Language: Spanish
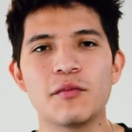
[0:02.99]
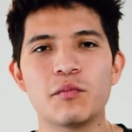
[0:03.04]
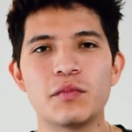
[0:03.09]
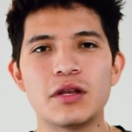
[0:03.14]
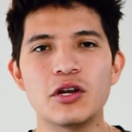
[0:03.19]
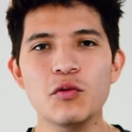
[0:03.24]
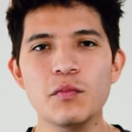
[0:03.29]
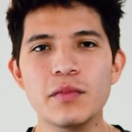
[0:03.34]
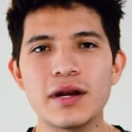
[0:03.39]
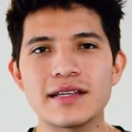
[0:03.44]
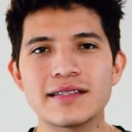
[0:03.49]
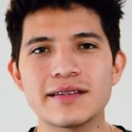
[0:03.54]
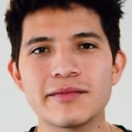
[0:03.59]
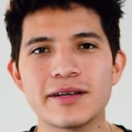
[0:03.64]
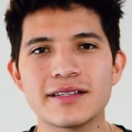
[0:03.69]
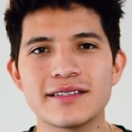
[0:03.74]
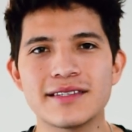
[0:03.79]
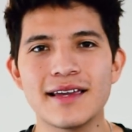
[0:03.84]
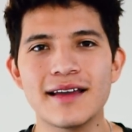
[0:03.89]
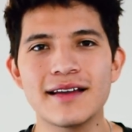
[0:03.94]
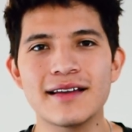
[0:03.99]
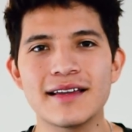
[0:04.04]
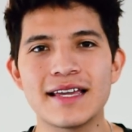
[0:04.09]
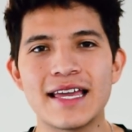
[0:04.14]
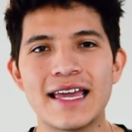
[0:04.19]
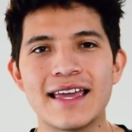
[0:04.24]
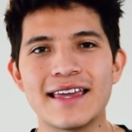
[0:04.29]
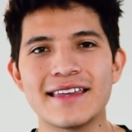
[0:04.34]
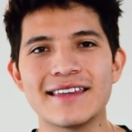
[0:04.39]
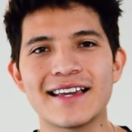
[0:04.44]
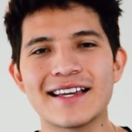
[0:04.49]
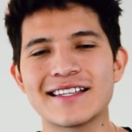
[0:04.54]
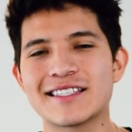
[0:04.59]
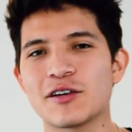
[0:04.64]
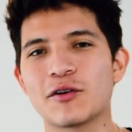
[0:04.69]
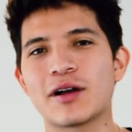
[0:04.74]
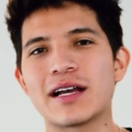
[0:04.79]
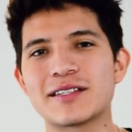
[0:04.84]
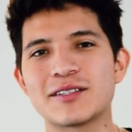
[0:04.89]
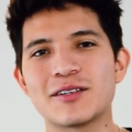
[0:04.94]
Mi nombre es Sebastián en
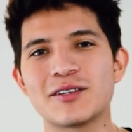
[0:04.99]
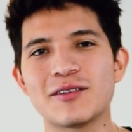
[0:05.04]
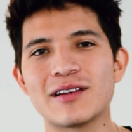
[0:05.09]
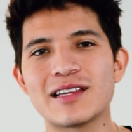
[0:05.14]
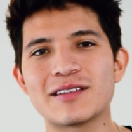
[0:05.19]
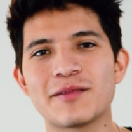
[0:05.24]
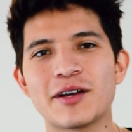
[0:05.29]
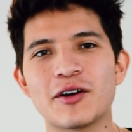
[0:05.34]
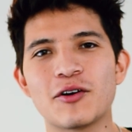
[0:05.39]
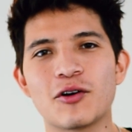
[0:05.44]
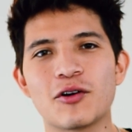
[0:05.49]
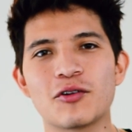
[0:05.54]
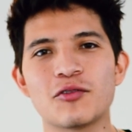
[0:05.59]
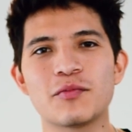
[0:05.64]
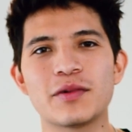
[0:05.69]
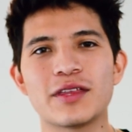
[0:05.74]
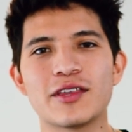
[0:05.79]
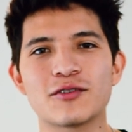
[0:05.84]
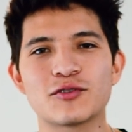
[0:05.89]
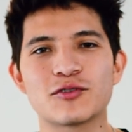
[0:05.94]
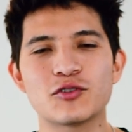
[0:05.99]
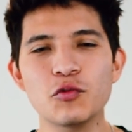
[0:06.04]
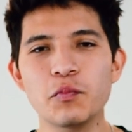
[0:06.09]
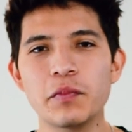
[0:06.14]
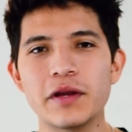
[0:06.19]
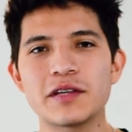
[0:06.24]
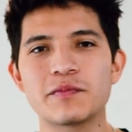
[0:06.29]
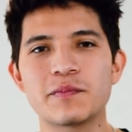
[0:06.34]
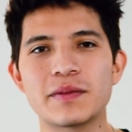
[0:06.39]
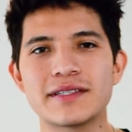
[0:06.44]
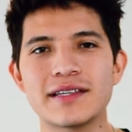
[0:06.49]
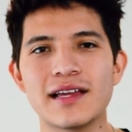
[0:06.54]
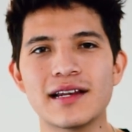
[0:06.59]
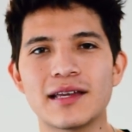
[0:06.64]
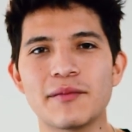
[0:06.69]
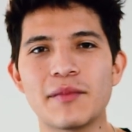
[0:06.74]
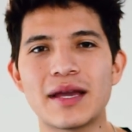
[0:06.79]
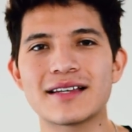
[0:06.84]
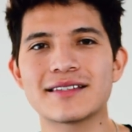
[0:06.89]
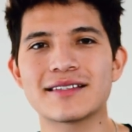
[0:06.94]
esta ocasión les vengo con un video súper
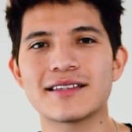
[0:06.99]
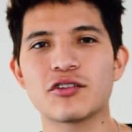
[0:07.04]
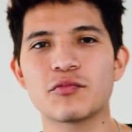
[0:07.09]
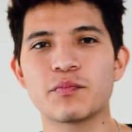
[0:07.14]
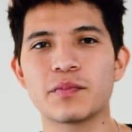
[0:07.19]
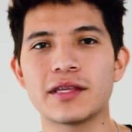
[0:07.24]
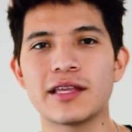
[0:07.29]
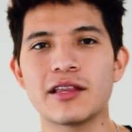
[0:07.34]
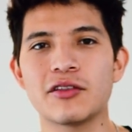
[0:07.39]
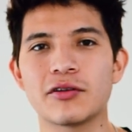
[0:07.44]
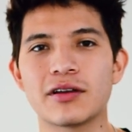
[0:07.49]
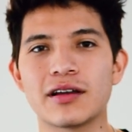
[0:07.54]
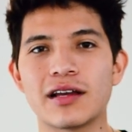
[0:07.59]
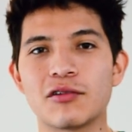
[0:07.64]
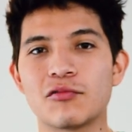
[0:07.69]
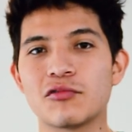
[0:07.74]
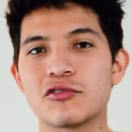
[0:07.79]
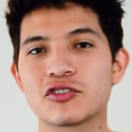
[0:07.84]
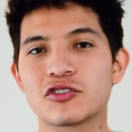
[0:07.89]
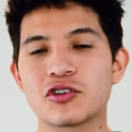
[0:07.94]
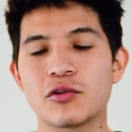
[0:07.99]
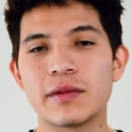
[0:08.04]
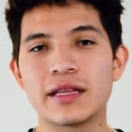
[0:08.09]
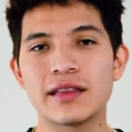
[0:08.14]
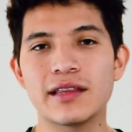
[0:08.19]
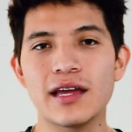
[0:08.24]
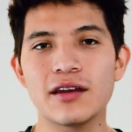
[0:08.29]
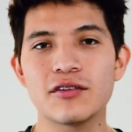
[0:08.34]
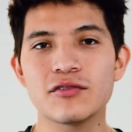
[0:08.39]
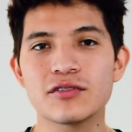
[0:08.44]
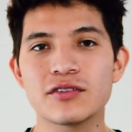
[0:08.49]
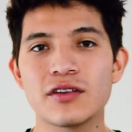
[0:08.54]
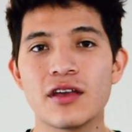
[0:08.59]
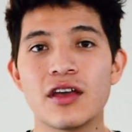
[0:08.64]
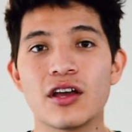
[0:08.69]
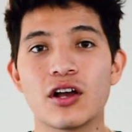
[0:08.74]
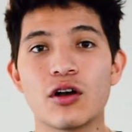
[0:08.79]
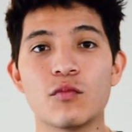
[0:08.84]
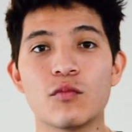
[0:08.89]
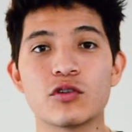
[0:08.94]
especial que me han estado pidiendo en algunos comentarios.
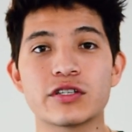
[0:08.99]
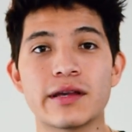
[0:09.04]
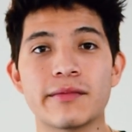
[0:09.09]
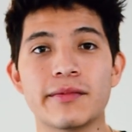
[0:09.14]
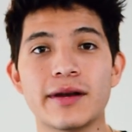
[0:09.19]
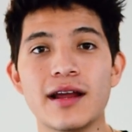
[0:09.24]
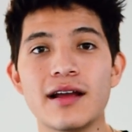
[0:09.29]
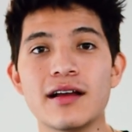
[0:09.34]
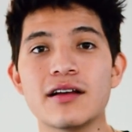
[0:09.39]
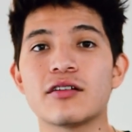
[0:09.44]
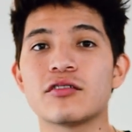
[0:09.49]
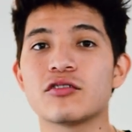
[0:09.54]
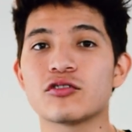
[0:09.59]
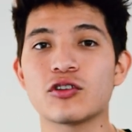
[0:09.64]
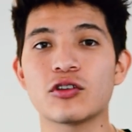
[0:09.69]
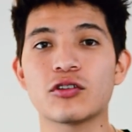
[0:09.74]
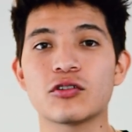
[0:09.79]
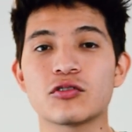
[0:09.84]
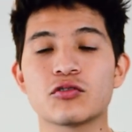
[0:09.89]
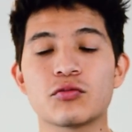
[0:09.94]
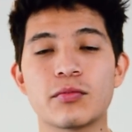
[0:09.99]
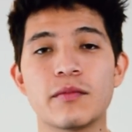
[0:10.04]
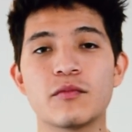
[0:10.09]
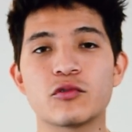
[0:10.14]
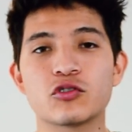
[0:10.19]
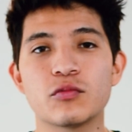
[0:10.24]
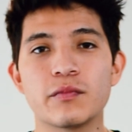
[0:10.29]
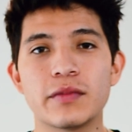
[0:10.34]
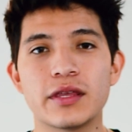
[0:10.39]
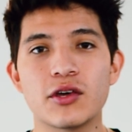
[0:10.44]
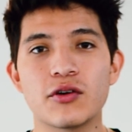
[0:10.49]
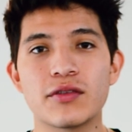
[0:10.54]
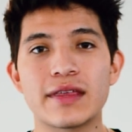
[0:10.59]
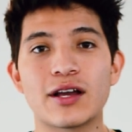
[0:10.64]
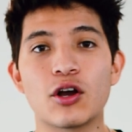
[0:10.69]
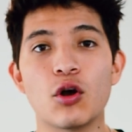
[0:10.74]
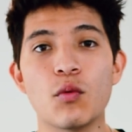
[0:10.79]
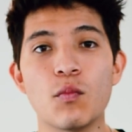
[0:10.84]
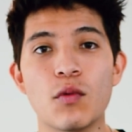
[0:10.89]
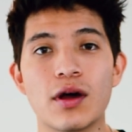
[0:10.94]
Como sabrán, nosotros subimos un video
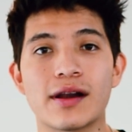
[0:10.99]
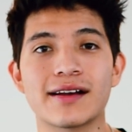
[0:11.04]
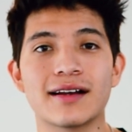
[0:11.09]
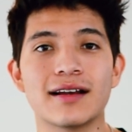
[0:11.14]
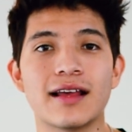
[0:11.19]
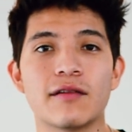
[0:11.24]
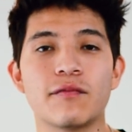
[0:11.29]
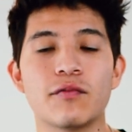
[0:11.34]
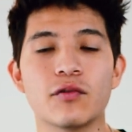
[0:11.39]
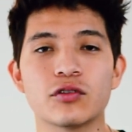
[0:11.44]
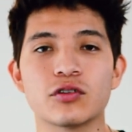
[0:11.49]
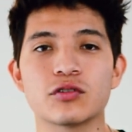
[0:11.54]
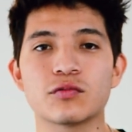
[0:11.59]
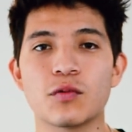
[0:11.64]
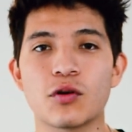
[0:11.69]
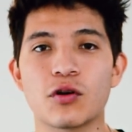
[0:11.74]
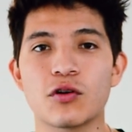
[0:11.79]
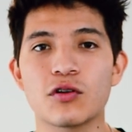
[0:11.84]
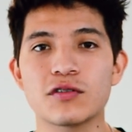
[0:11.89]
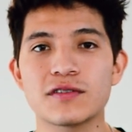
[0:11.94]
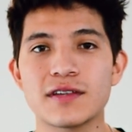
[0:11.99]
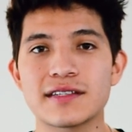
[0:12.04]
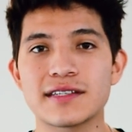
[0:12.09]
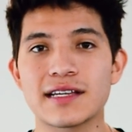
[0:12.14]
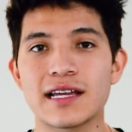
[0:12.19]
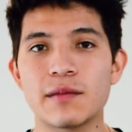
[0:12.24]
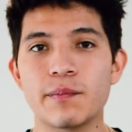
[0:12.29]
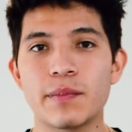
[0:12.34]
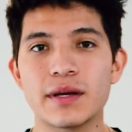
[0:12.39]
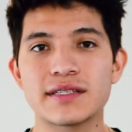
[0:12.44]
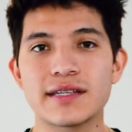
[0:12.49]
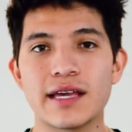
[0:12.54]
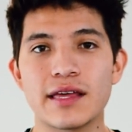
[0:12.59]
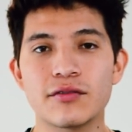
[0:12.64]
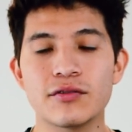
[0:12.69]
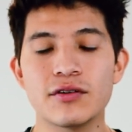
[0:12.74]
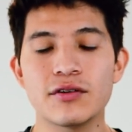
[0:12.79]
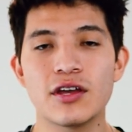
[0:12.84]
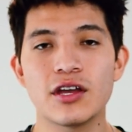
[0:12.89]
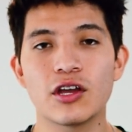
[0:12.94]
de cómo arreglar fotos borrosas en el
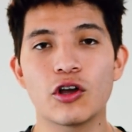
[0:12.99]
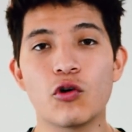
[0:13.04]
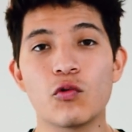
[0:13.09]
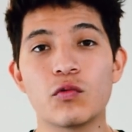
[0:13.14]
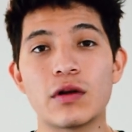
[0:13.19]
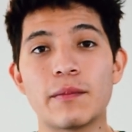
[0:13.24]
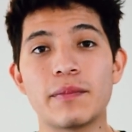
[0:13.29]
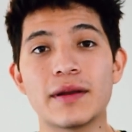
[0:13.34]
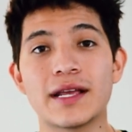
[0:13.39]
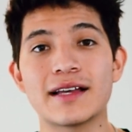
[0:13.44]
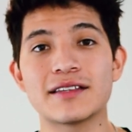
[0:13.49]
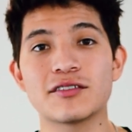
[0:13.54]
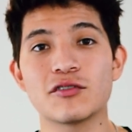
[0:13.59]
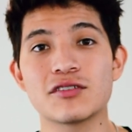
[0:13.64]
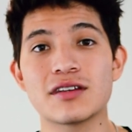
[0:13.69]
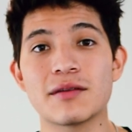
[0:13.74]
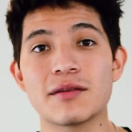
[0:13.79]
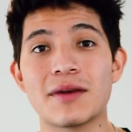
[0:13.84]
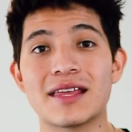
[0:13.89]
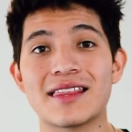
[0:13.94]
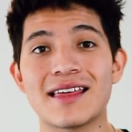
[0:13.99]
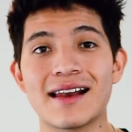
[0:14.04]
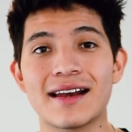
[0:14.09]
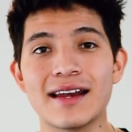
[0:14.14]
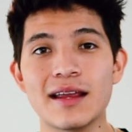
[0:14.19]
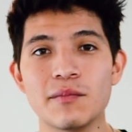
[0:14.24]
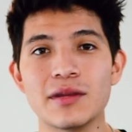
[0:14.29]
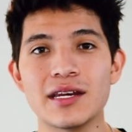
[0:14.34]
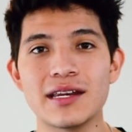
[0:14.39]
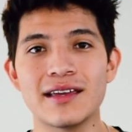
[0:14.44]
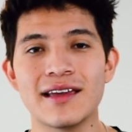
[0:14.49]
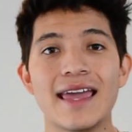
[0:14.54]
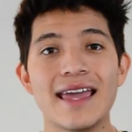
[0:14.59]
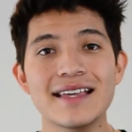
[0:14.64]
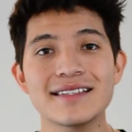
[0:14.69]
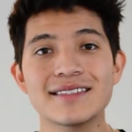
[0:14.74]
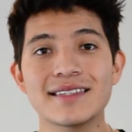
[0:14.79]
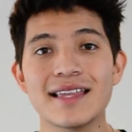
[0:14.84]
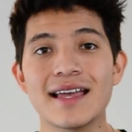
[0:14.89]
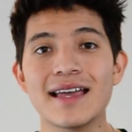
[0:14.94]
pasado con una aplicación llamada Remini.
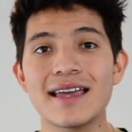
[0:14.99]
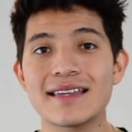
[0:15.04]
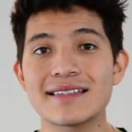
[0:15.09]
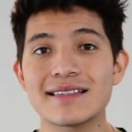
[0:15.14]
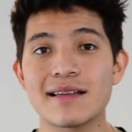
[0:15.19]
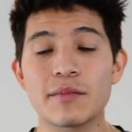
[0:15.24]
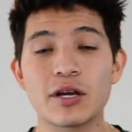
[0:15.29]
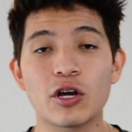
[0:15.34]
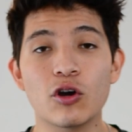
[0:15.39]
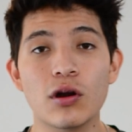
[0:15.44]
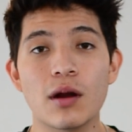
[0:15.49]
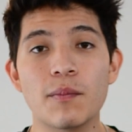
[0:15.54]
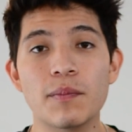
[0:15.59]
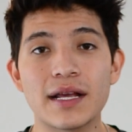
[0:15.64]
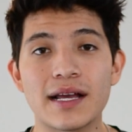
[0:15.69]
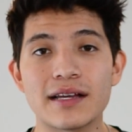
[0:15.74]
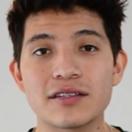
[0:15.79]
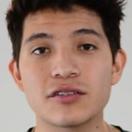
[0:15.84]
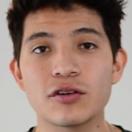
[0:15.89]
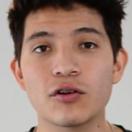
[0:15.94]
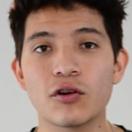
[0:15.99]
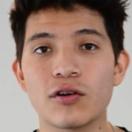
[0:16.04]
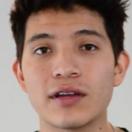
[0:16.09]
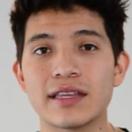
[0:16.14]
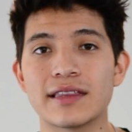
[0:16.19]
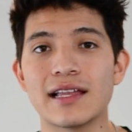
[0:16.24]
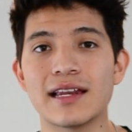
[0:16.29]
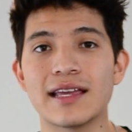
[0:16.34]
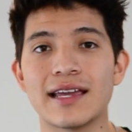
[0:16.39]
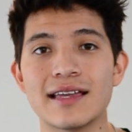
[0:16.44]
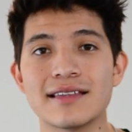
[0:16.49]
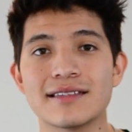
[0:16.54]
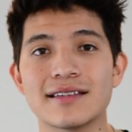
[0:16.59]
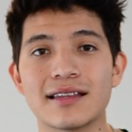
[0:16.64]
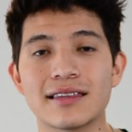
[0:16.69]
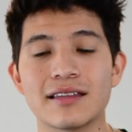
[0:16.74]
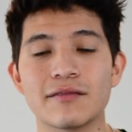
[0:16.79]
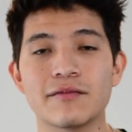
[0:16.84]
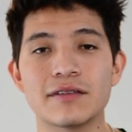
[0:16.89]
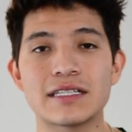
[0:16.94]
Esta es la mejor aplicación con
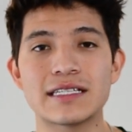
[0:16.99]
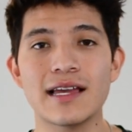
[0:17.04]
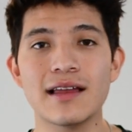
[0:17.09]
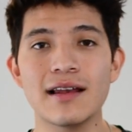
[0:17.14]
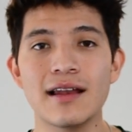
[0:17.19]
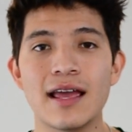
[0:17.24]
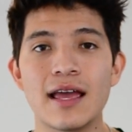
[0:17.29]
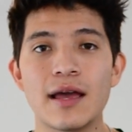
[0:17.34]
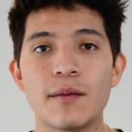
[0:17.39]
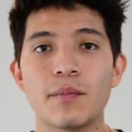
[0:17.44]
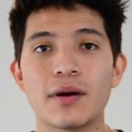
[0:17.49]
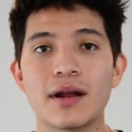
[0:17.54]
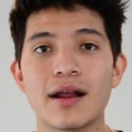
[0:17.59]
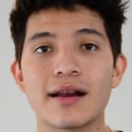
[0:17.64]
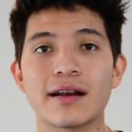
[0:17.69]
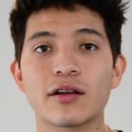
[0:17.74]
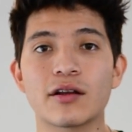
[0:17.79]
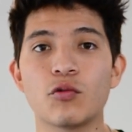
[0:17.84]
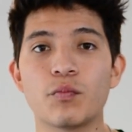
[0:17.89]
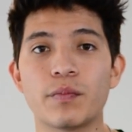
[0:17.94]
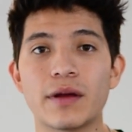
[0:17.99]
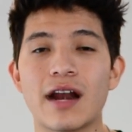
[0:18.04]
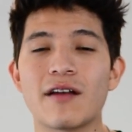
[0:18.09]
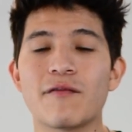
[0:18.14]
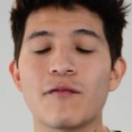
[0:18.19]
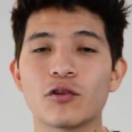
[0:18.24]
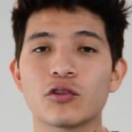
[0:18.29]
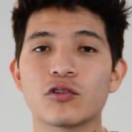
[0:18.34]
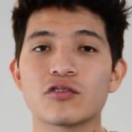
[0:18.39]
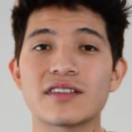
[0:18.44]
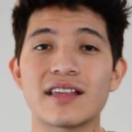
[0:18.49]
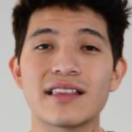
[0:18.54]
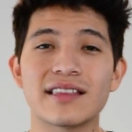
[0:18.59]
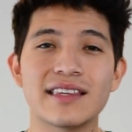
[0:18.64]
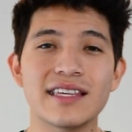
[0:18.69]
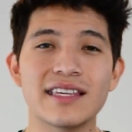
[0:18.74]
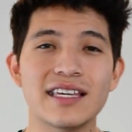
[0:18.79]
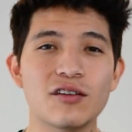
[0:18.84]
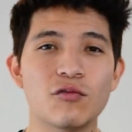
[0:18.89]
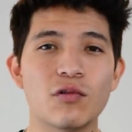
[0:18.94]
inteligencia artificial para recuperar fotos
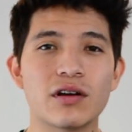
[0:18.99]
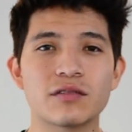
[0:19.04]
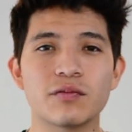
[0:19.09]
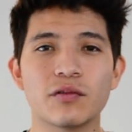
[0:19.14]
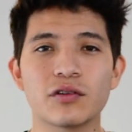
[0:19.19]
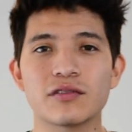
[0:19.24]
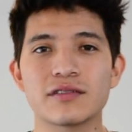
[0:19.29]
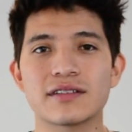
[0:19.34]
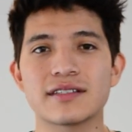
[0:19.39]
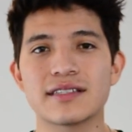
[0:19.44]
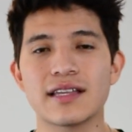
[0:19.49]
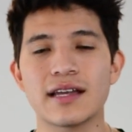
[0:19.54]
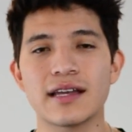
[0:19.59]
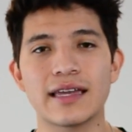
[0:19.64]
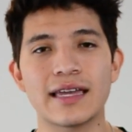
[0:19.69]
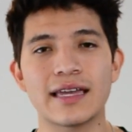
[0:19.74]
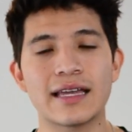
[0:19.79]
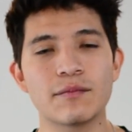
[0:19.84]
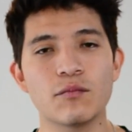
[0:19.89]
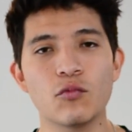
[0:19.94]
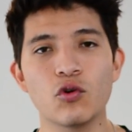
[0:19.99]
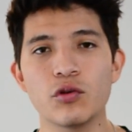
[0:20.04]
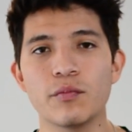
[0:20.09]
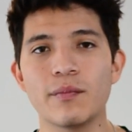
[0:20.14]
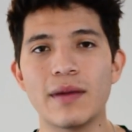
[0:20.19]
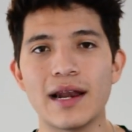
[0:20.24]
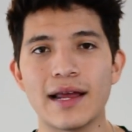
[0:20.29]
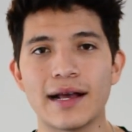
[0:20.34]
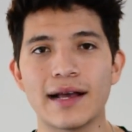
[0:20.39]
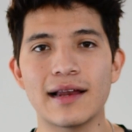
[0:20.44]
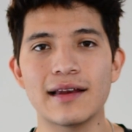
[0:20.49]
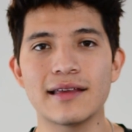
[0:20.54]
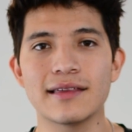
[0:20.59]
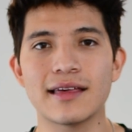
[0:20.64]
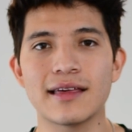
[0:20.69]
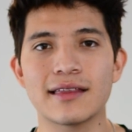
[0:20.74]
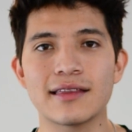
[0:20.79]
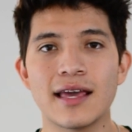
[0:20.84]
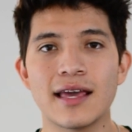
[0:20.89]
antiguas, fotos que están en muy mala calidad.